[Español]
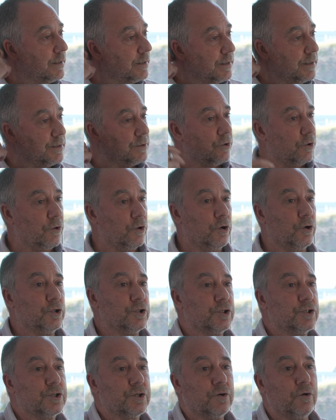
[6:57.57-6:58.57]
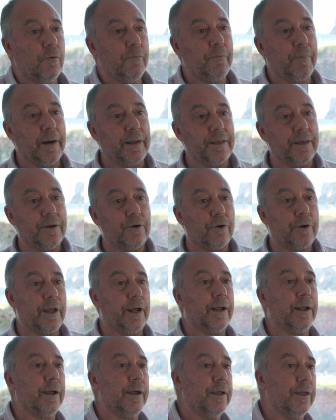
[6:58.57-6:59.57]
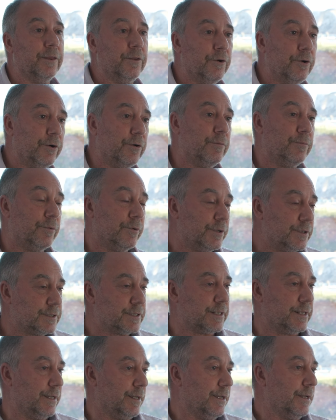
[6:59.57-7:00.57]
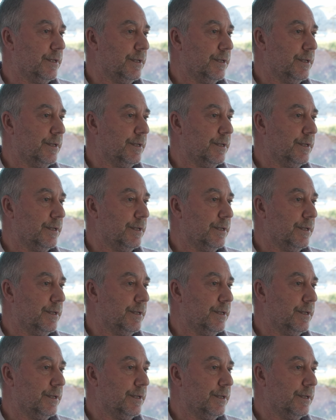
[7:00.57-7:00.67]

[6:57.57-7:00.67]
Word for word: y todos los compañeros que han caído, pues que